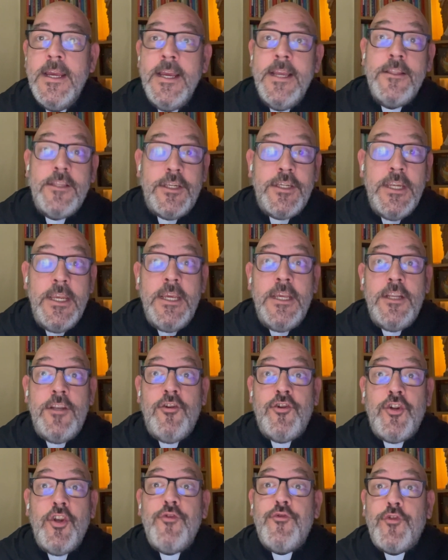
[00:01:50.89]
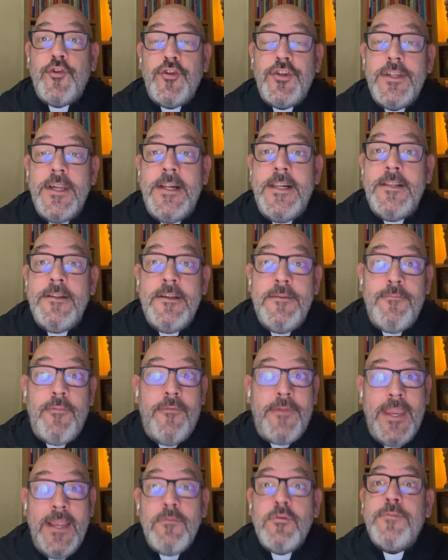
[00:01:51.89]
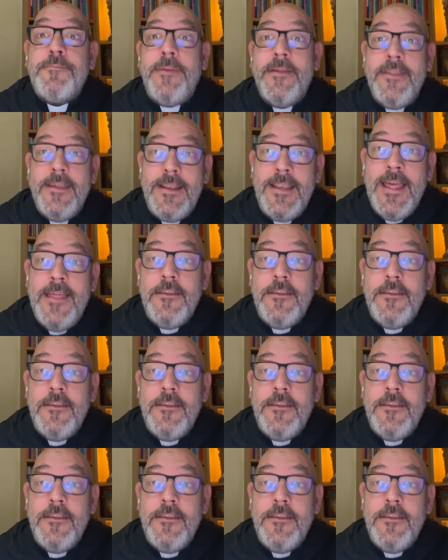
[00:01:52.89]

Entonces, nosotros podríamos pedirle